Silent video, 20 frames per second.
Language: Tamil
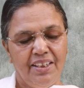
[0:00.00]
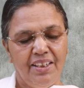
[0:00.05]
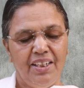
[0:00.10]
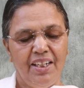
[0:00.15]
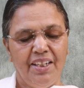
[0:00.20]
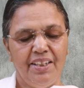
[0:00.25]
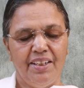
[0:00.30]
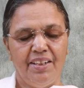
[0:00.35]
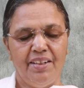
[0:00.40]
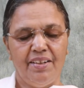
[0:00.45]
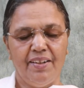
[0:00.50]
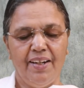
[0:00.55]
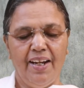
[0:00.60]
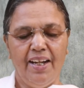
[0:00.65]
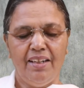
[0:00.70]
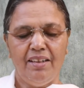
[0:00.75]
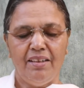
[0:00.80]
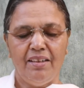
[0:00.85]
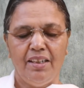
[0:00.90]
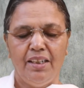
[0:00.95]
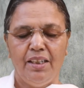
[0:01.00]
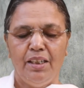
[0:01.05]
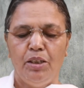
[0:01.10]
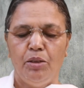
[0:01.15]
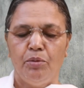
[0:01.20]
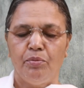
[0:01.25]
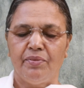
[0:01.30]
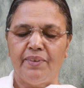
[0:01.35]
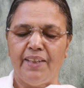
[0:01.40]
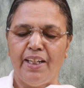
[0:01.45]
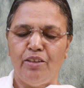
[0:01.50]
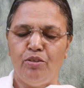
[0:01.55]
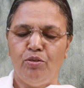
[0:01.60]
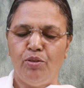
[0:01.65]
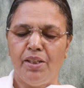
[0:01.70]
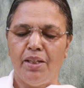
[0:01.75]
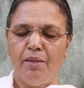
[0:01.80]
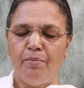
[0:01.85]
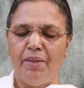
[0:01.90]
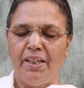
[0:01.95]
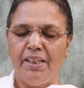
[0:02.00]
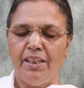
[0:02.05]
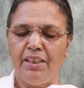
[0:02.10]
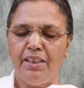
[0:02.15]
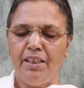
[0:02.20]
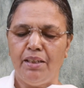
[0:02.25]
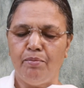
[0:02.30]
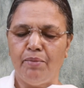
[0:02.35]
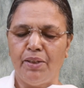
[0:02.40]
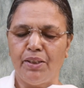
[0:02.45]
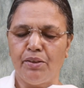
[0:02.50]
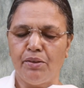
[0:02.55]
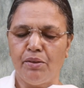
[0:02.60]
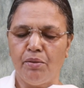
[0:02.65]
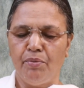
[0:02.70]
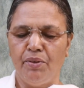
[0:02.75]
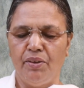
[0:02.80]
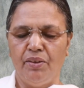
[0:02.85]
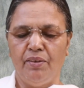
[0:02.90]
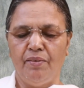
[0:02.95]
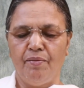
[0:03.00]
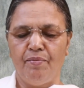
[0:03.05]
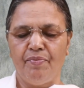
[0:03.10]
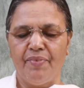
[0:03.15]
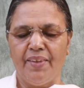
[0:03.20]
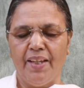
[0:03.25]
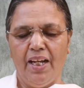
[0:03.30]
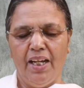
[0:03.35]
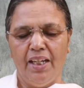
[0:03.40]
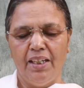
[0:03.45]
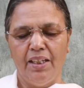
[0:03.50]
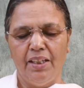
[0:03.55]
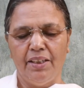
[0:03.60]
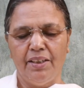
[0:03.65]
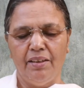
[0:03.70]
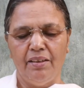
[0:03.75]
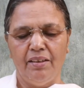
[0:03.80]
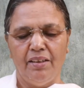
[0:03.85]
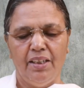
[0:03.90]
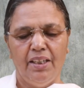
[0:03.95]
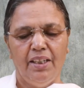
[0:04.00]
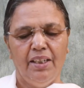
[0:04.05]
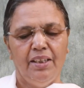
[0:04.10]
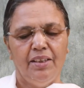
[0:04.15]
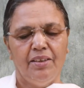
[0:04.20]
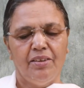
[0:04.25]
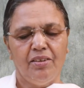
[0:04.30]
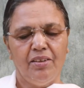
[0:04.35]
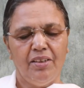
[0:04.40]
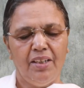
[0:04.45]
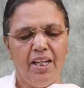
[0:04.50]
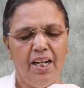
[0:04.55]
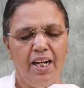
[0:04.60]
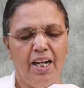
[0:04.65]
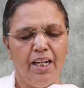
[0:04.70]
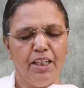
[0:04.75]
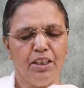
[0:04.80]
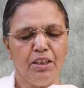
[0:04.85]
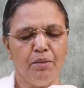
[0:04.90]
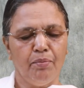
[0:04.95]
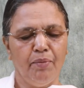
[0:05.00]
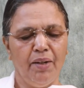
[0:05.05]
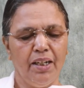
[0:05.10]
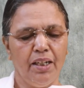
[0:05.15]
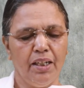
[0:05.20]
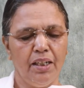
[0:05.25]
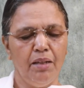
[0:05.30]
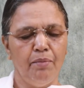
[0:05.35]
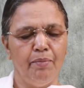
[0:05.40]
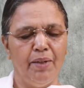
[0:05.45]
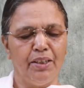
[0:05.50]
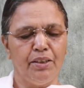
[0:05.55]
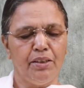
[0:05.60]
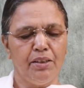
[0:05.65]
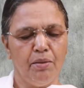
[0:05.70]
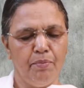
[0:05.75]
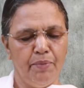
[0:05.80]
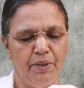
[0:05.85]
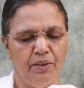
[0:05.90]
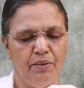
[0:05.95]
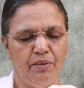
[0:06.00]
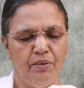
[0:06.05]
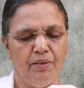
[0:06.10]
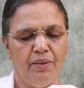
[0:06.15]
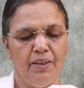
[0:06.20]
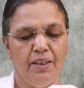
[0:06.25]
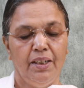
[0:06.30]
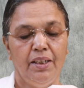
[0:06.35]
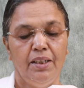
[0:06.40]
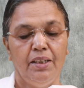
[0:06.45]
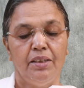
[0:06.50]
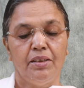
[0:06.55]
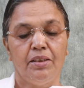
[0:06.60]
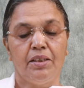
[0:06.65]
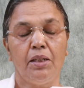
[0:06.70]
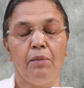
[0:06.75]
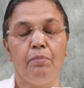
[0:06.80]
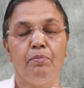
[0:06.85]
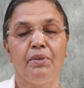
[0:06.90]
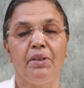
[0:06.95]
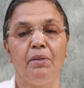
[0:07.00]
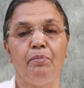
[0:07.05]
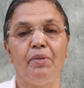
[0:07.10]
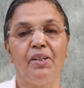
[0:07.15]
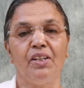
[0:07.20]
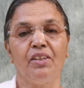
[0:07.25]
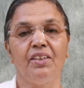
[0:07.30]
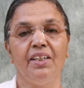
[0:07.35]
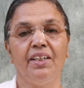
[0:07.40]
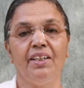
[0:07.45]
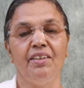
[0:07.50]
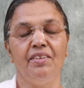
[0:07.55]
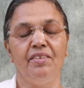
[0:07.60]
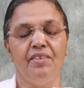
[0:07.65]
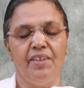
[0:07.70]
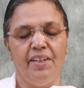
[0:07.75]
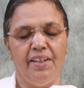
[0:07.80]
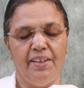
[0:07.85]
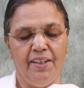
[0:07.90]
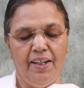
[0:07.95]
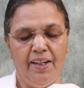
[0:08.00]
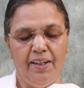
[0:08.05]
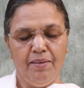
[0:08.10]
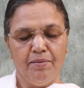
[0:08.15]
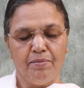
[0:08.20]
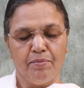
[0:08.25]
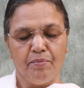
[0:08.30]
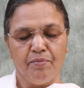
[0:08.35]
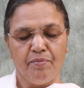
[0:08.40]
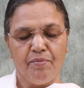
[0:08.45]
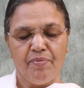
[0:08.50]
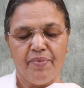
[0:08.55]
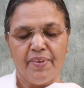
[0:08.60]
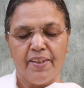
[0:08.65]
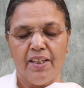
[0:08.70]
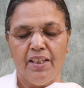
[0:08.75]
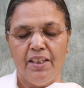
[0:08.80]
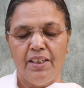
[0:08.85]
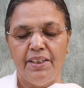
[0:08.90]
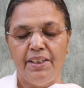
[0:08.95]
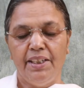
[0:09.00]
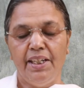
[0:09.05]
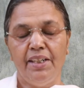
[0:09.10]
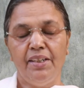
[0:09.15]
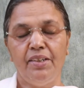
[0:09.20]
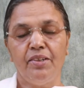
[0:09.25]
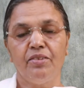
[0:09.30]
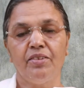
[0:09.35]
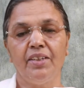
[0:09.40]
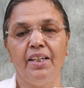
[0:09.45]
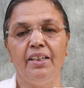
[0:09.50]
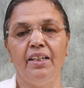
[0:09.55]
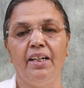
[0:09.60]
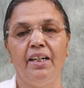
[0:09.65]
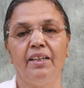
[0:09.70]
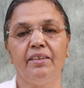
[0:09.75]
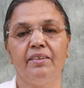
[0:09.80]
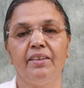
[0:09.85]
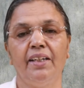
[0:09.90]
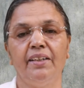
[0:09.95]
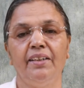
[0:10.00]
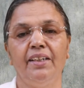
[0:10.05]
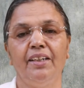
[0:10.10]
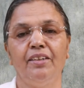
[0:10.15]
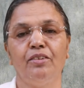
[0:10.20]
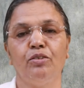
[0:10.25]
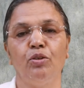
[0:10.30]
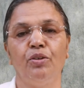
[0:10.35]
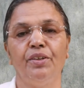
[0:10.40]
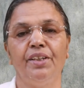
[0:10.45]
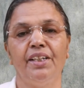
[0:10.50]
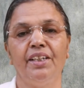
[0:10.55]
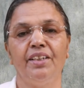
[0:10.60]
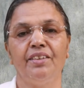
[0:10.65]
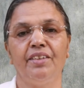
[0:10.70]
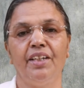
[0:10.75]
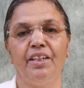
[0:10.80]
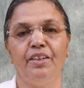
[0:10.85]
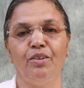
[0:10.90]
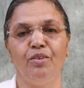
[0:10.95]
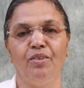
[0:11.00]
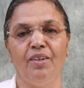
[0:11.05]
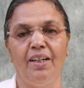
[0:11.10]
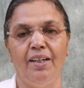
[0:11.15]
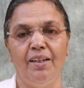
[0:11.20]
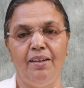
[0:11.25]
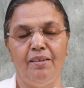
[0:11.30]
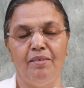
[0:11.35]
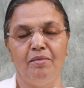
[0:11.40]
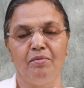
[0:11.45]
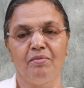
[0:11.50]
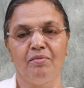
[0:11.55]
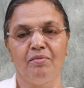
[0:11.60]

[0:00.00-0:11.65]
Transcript: இல்லையென்றால் தன்னுடைய மனதை மட்டுமோ அல்லது சில ஆத்மாக்களை மட்டுமோ திருப்திப்படுத்துகின்றேனா என்று சதா தன்னை சோதனை செய்யுங்கள்